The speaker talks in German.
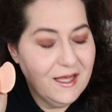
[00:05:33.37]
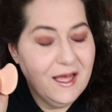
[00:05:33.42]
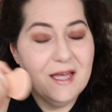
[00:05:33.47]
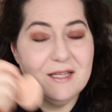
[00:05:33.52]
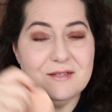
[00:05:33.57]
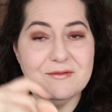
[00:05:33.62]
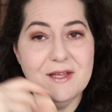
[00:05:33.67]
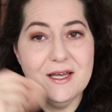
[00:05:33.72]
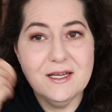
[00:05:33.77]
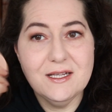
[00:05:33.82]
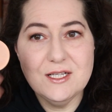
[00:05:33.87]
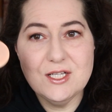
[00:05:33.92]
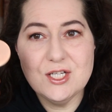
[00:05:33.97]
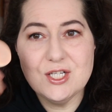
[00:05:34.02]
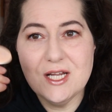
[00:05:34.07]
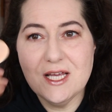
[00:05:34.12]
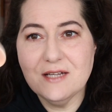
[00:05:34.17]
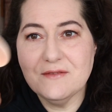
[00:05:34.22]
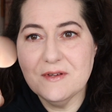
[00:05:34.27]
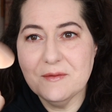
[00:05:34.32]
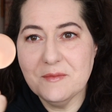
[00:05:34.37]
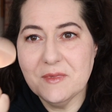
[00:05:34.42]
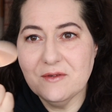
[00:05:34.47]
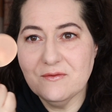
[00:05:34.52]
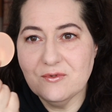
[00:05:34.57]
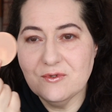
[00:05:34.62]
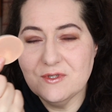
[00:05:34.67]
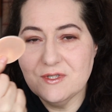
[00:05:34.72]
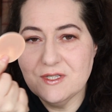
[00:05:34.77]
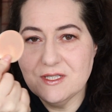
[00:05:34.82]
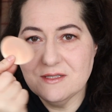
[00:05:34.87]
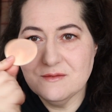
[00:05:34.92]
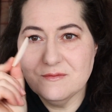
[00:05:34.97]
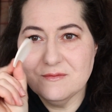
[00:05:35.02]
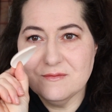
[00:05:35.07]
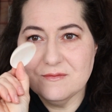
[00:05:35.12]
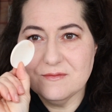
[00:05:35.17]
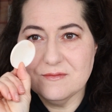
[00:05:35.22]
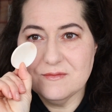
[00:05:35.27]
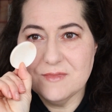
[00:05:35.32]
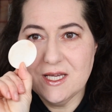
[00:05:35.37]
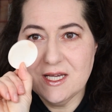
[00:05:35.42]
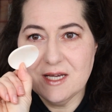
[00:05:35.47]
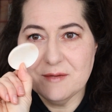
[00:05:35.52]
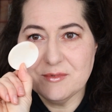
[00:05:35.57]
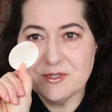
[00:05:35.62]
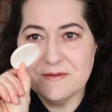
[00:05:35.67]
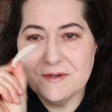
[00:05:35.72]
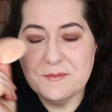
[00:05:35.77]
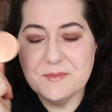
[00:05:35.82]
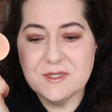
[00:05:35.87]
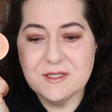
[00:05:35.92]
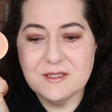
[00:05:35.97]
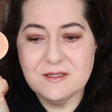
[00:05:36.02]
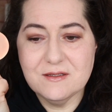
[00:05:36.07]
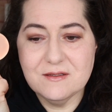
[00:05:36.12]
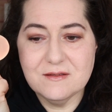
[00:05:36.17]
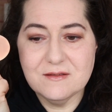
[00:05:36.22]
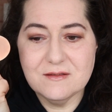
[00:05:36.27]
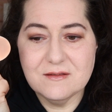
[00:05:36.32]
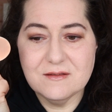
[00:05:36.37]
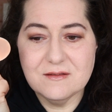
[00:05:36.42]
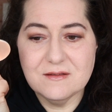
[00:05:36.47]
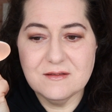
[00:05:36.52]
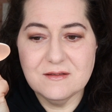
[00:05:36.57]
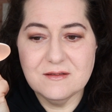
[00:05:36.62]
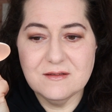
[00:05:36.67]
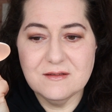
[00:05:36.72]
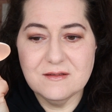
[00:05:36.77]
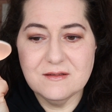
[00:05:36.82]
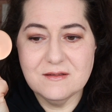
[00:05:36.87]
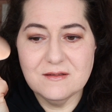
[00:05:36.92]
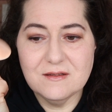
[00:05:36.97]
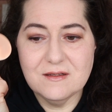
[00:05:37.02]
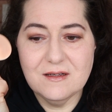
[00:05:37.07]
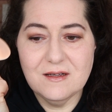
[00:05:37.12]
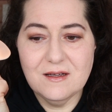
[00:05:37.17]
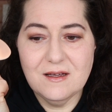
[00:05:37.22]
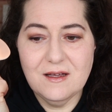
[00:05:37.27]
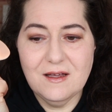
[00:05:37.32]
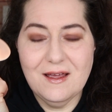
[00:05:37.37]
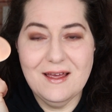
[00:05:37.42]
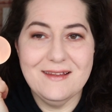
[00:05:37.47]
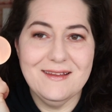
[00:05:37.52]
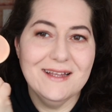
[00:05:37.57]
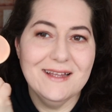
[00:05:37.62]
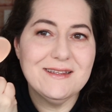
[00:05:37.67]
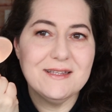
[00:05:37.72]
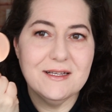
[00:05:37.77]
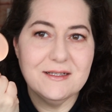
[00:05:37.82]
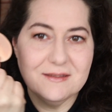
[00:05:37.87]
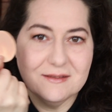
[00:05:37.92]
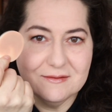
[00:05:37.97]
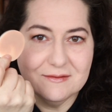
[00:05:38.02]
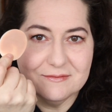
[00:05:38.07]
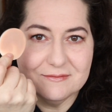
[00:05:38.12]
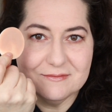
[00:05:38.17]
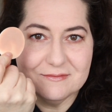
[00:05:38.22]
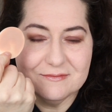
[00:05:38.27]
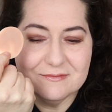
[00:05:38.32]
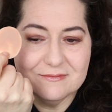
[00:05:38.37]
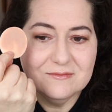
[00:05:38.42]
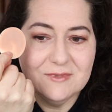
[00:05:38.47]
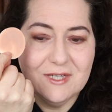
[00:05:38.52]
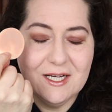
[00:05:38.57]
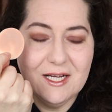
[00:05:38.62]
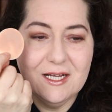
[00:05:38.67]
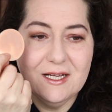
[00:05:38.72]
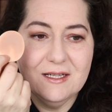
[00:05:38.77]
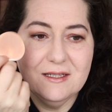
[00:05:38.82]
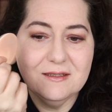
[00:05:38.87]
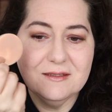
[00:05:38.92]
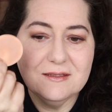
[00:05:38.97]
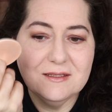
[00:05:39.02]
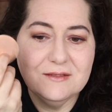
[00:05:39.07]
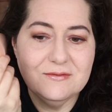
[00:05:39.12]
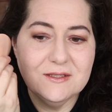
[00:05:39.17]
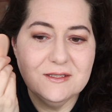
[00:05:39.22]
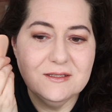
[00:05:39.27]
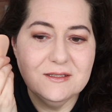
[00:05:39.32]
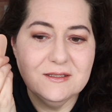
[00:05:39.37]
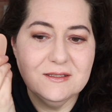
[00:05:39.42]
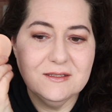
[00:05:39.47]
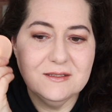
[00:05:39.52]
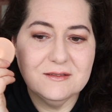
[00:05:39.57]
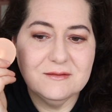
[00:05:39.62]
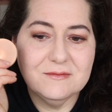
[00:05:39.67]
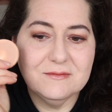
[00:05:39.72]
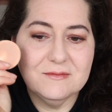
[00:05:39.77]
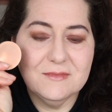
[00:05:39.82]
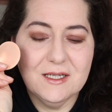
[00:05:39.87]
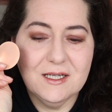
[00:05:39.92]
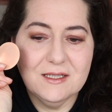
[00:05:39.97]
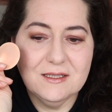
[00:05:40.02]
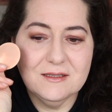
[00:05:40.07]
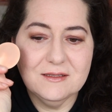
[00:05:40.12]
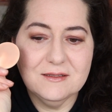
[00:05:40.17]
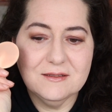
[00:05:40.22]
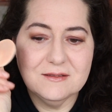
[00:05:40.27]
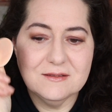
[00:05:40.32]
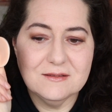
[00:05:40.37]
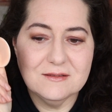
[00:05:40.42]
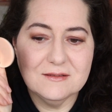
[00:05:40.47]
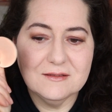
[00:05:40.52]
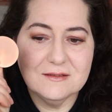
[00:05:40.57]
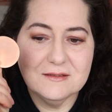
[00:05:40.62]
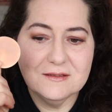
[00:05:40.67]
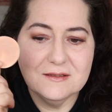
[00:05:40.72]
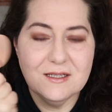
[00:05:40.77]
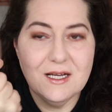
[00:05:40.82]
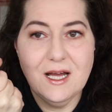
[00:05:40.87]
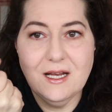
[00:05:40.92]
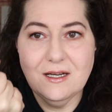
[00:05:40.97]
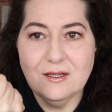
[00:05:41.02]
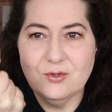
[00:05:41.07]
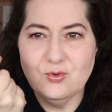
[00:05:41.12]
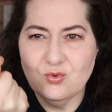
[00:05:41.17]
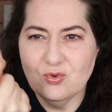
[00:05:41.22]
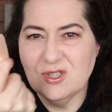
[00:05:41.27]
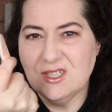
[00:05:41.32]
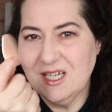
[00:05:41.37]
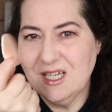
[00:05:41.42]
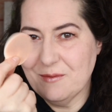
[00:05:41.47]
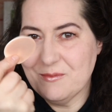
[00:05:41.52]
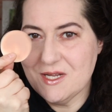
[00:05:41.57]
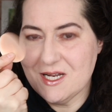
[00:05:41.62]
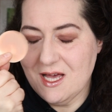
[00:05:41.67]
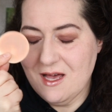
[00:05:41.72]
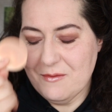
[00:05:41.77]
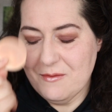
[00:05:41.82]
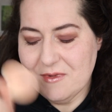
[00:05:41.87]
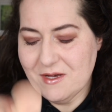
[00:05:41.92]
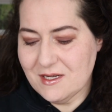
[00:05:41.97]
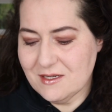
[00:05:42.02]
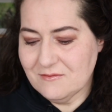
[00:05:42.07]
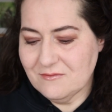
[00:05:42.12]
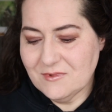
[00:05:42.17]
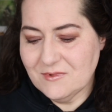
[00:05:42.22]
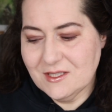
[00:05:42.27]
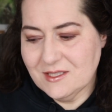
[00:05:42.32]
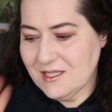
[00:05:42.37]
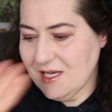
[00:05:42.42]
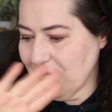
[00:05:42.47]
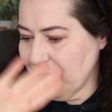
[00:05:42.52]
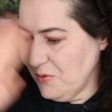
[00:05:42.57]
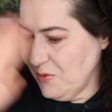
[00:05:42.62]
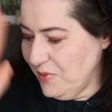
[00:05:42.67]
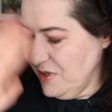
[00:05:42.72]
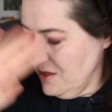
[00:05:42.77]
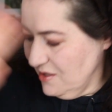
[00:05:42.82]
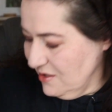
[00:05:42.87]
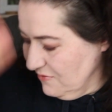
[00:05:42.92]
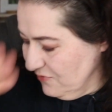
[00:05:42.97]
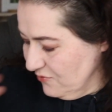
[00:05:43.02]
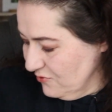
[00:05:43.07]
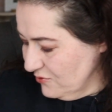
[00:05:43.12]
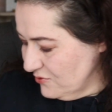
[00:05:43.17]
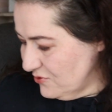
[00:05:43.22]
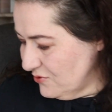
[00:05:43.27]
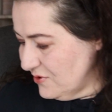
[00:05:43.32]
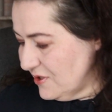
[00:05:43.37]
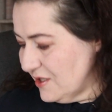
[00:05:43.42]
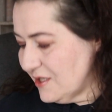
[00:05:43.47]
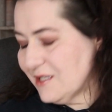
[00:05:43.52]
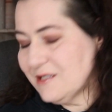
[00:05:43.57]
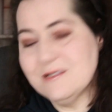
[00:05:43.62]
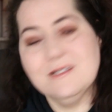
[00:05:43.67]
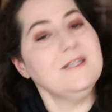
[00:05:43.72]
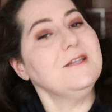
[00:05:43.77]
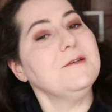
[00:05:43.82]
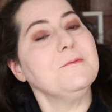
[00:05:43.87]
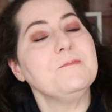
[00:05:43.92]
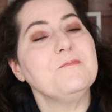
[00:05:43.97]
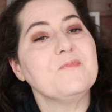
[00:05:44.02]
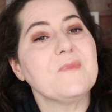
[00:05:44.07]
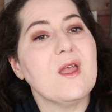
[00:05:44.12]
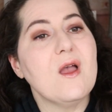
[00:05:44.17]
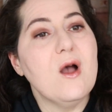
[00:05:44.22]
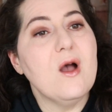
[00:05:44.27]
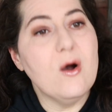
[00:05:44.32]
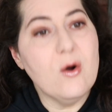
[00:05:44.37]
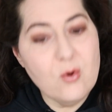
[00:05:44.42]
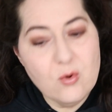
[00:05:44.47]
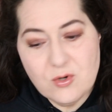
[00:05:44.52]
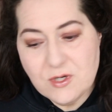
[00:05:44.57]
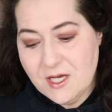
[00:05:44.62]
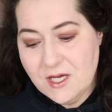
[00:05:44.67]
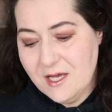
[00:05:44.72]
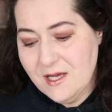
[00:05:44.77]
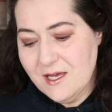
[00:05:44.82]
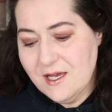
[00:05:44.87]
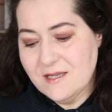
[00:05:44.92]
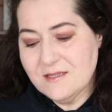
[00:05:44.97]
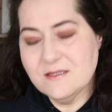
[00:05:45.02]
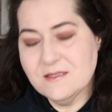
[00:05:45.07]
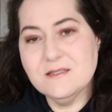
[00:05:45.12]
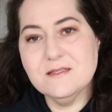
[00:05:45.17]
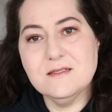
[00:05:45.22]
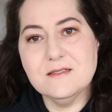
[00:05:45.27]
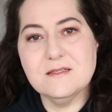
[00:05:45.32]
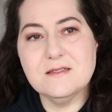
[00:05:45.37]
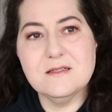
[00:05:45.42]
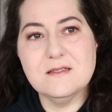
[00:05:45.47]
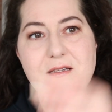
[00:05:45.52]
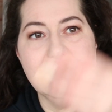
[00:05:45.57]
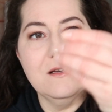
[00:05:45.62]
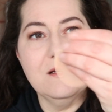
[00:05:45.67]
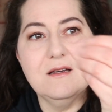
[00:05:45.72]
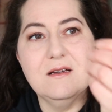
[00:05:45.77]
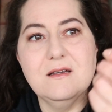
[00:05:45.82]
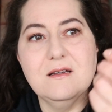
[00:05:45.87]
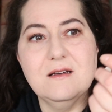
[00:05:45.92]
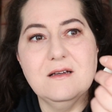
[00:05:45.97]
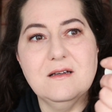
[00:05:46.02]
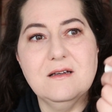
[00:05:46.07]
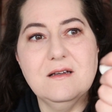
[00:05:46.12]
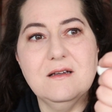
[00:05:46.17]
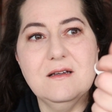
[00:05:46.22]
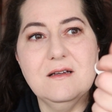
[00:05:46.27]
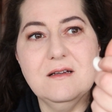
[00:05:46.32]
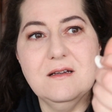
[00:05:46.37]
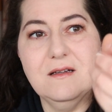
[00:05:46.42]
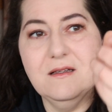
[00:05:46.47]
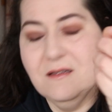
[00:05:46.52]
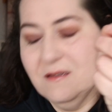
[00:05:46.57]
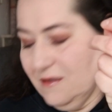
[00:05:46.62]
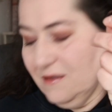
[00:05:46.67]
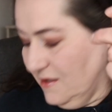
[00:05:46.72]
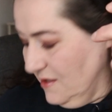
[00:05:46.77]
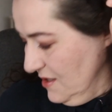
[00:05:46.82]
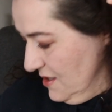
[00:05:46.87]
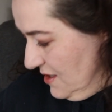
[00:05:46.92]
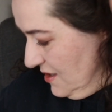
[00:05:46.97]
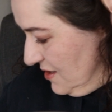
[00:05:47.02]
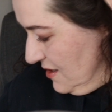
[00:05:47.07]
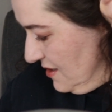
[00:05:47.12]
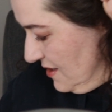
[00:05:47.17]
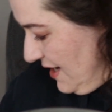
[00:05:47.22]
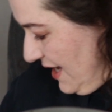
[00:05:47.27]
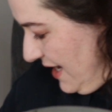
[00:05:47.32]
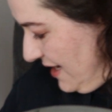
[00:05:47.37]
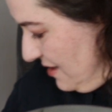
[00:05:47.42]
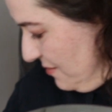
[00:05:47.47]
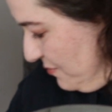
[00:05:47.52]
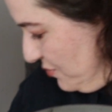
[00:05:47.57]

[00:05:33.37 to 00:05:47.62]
Es wäre nicht schlecht, wenn man von diesem Make-up-Schwämmchen äh, Ersatz hätte, weil ich finde, man kann nur damit arbeiten. Wie gesagt, mit Pinsel funktioniert das nicht. Oder es ist die gleiche